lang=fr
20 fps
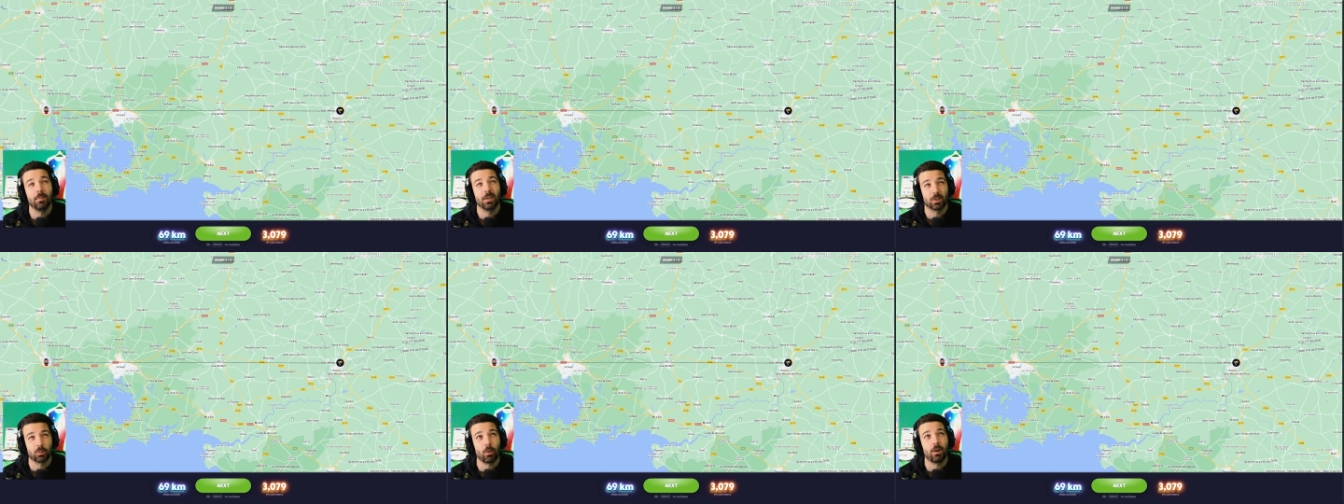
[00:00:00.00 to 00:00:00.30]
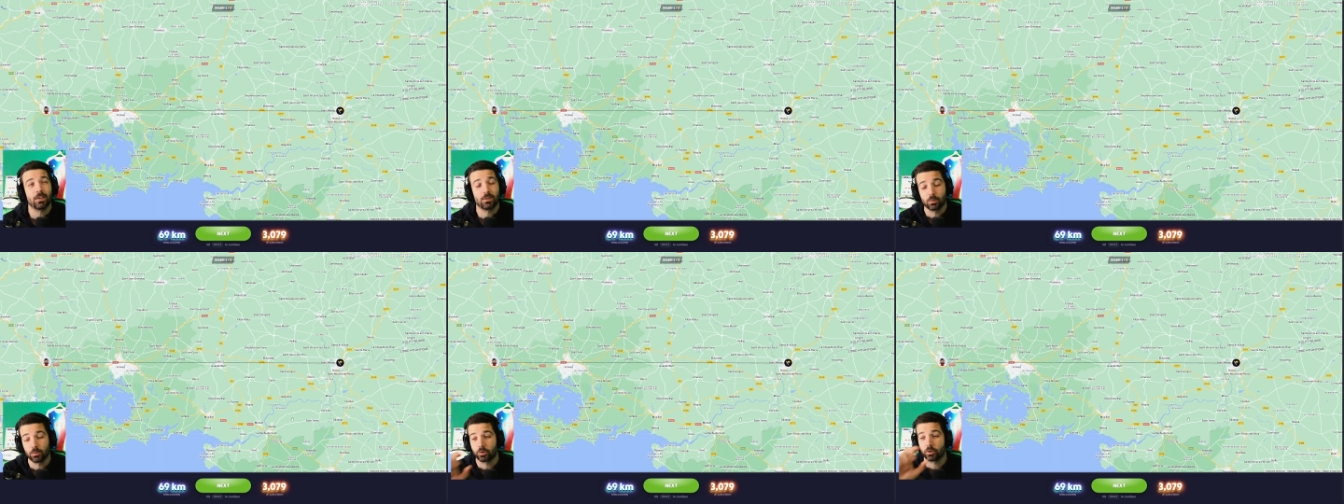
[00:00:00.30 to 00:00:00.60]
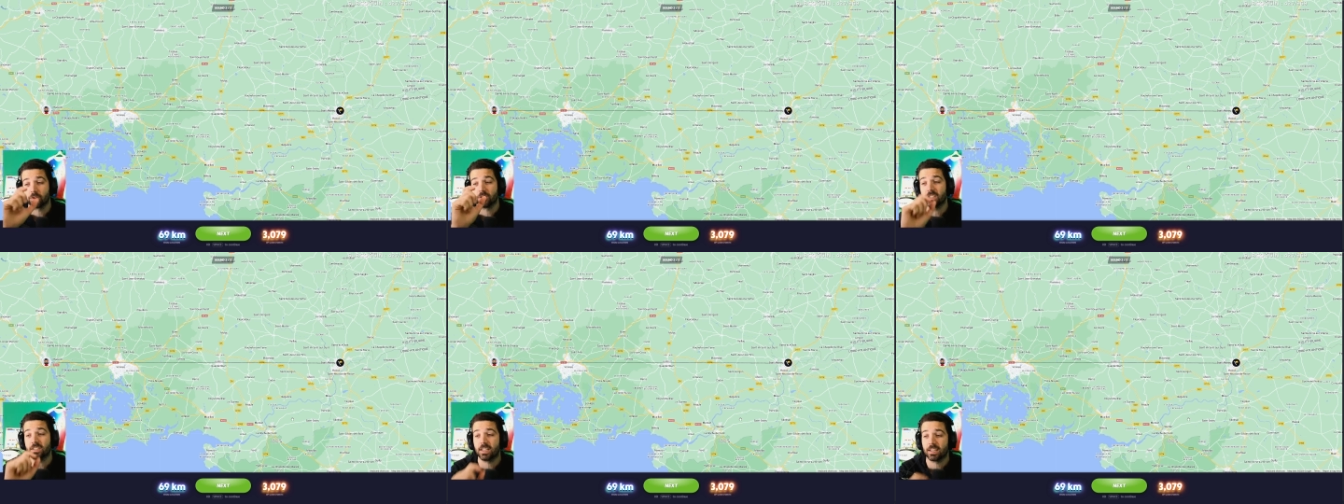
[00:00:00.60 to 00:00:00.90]
je crois qu'ils ont
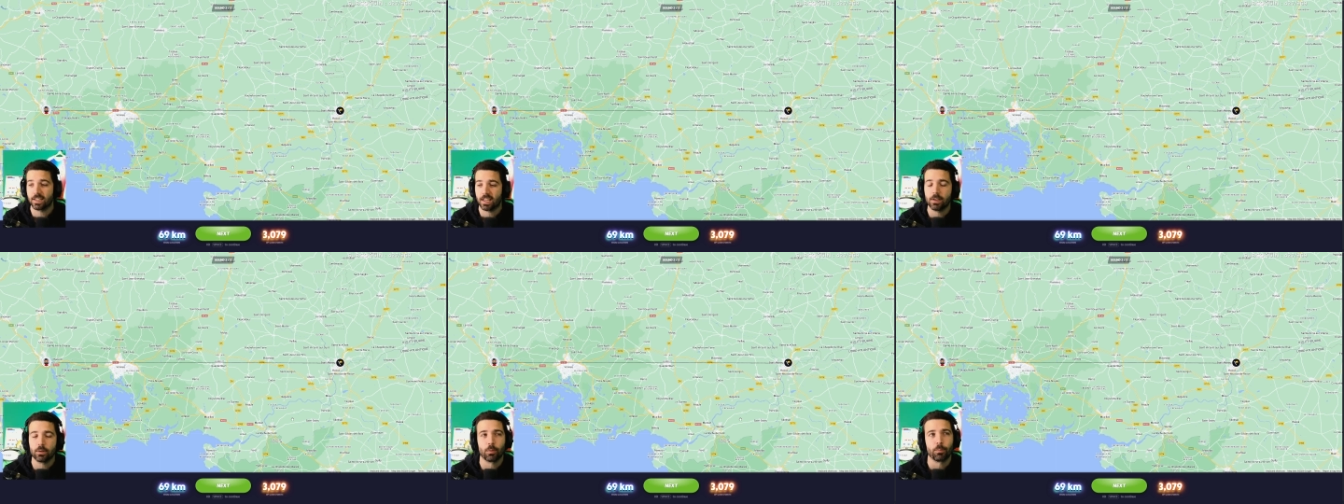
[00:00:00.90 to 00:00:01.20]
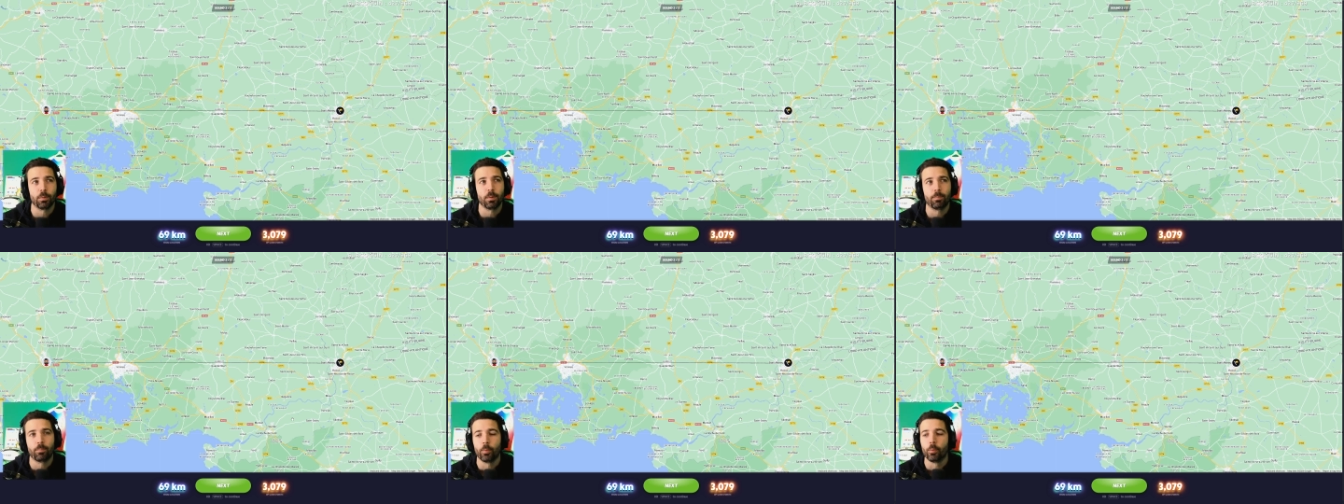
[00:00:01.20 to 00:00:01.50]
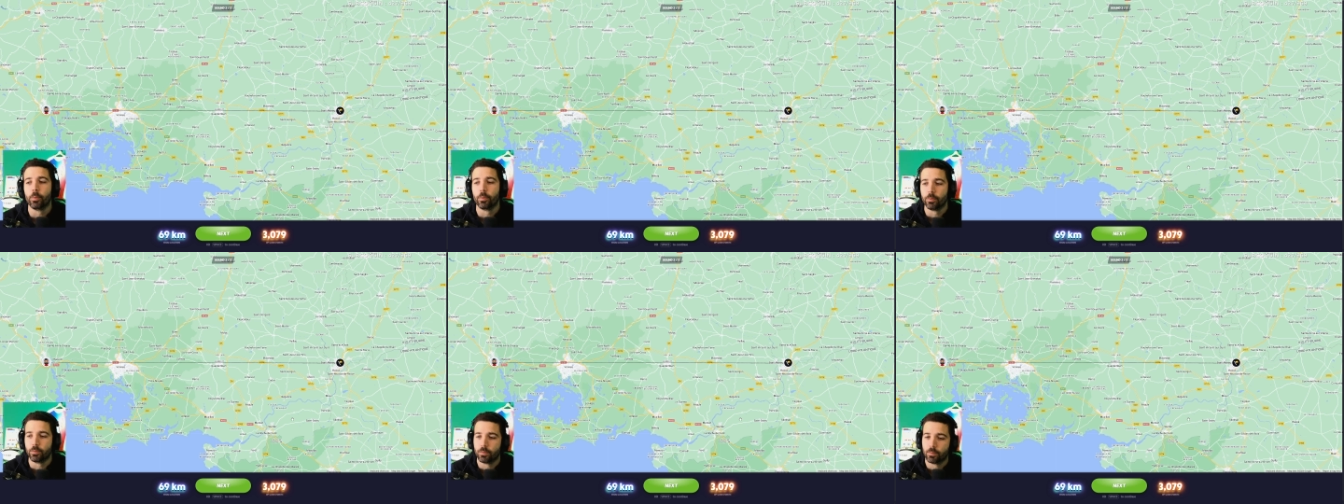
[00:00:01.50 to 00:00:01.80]
changé cette règle depuis
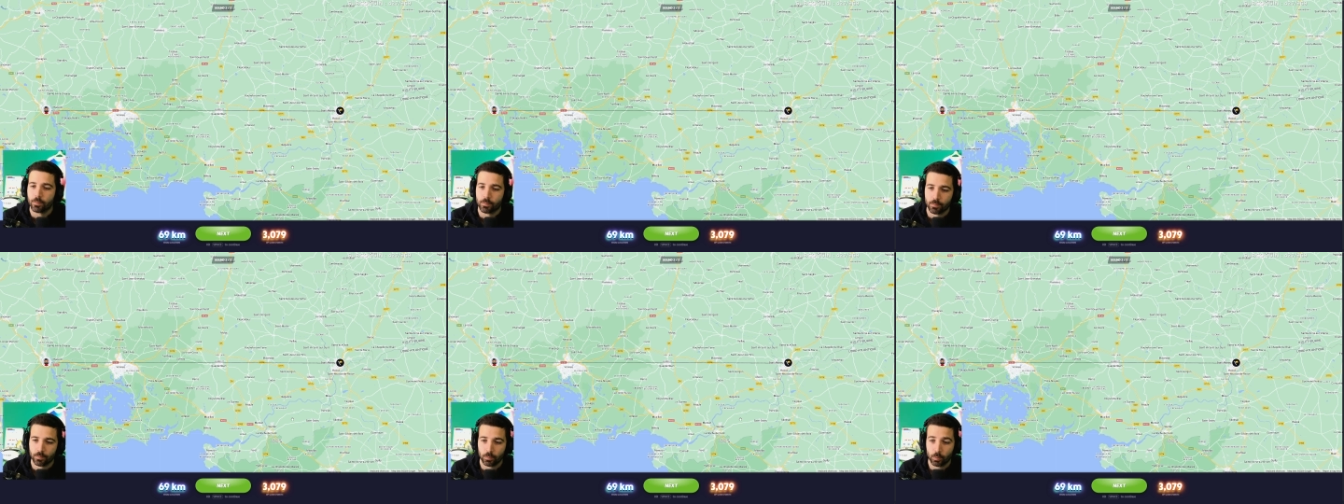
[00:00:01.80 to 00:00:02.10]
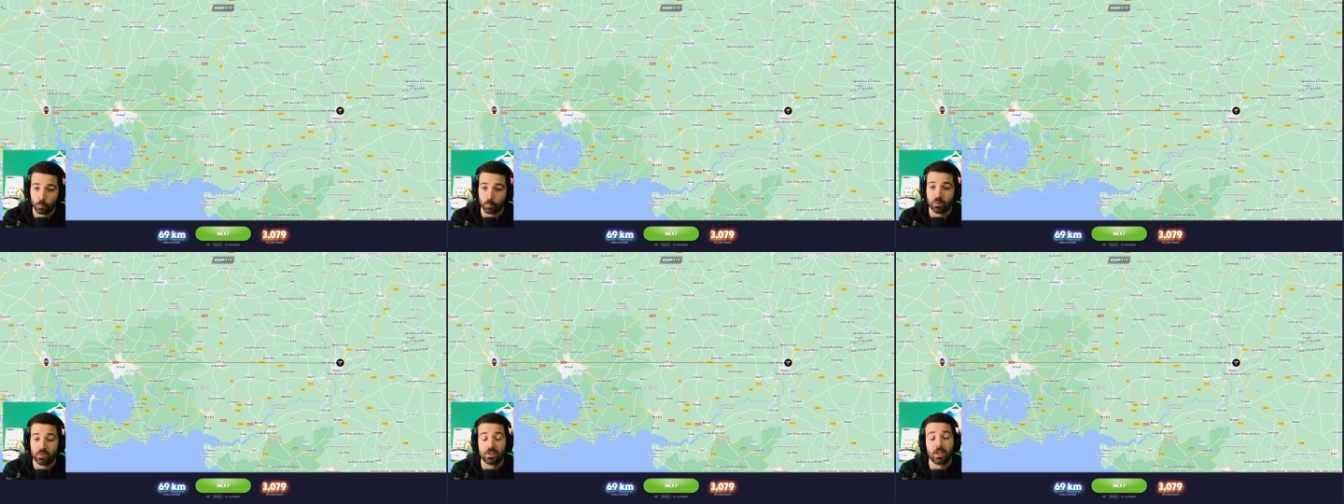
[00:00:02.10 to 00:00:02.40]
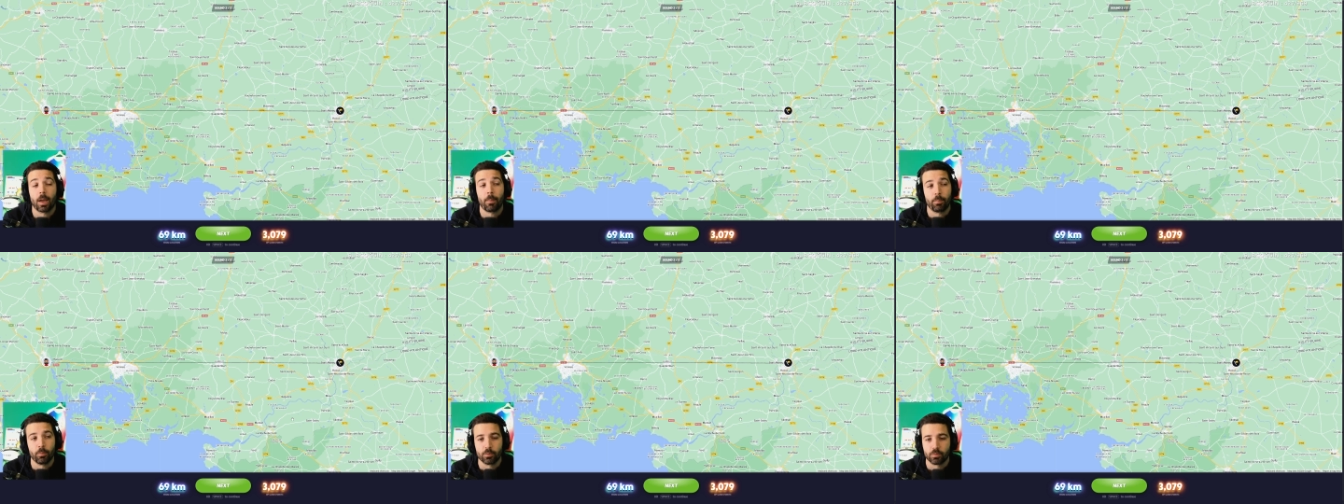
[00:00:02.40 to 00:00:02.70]
peu. Depuis
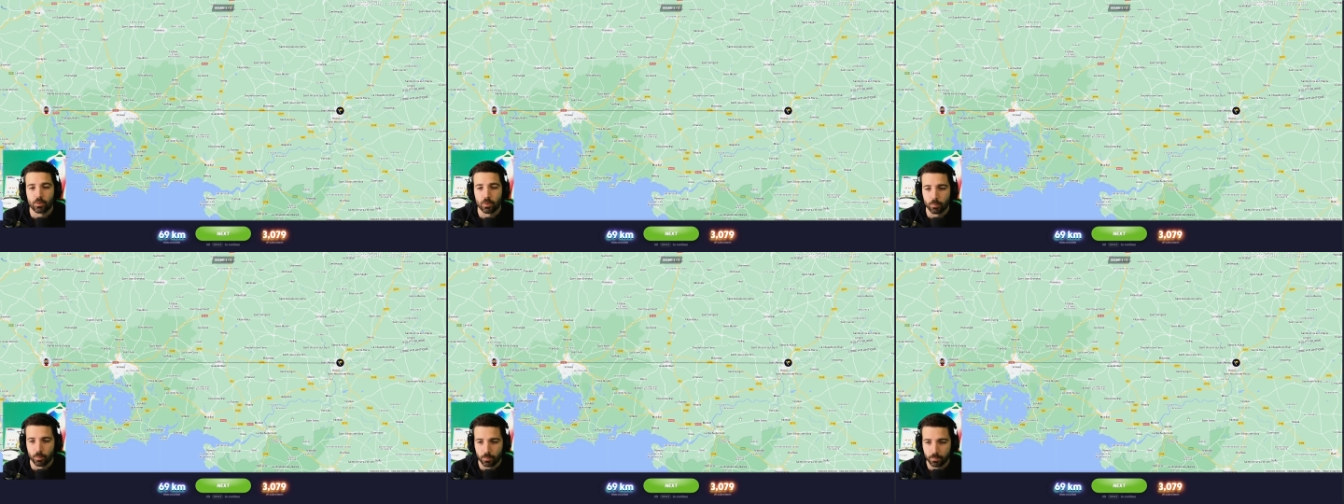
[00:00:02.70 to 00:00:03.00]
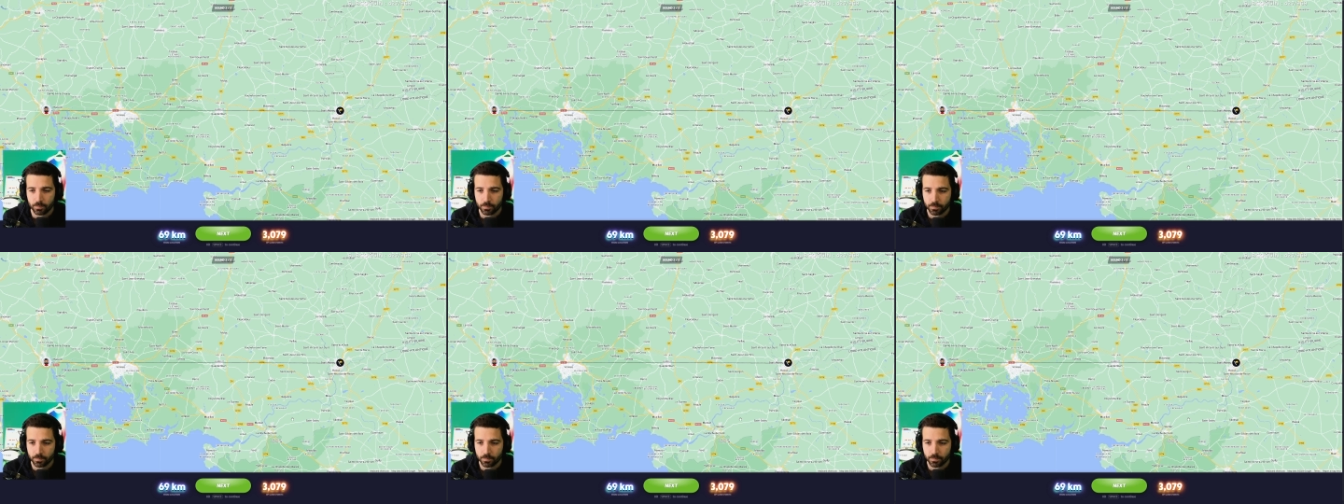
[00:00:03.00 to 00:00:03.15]
très peu, justement.